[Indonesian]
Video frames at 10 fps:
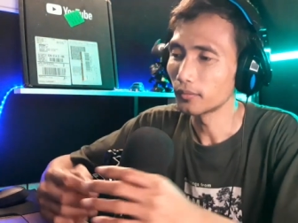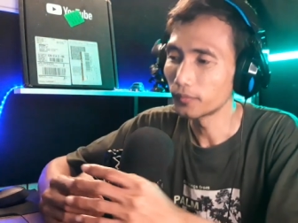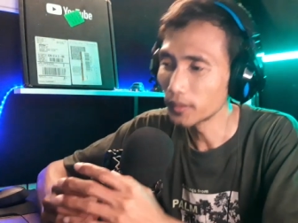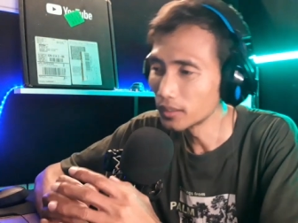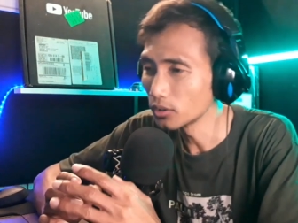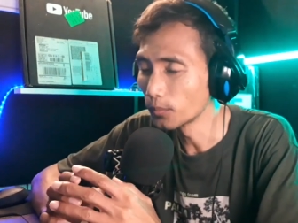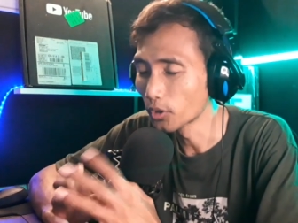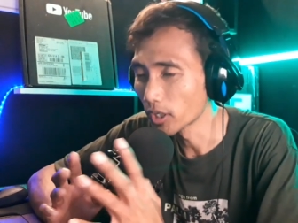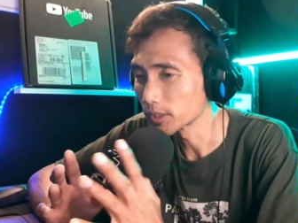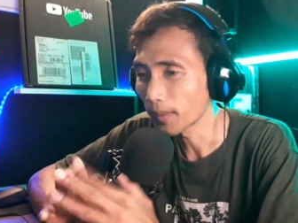video
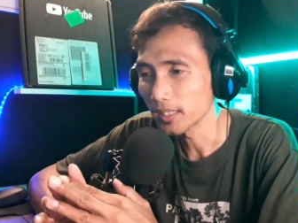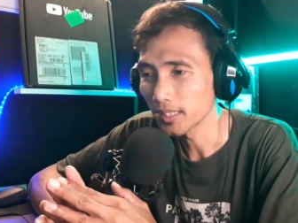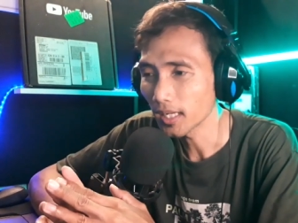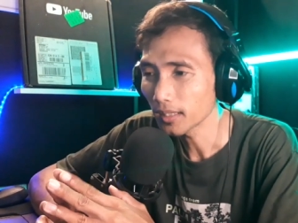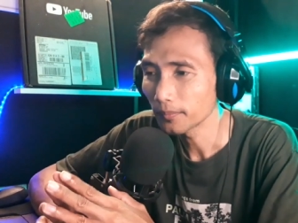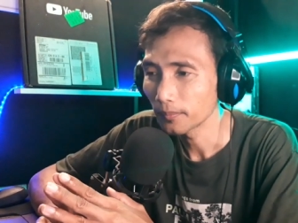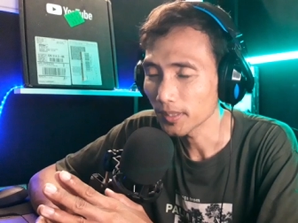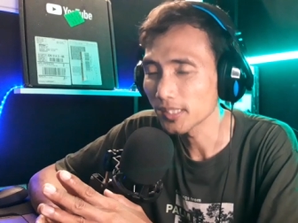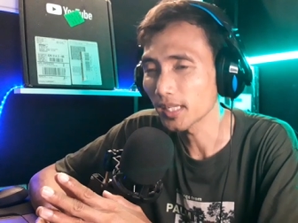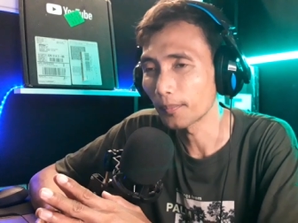berdurasi panjang
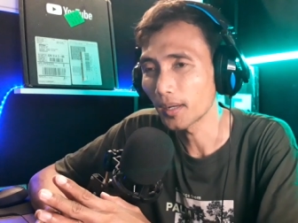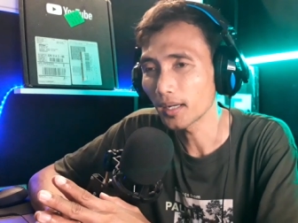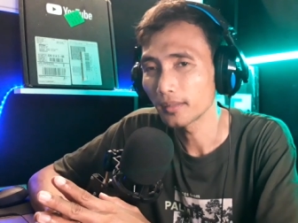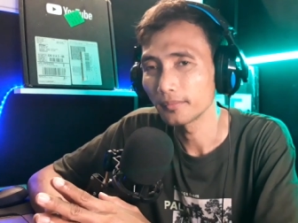masih sama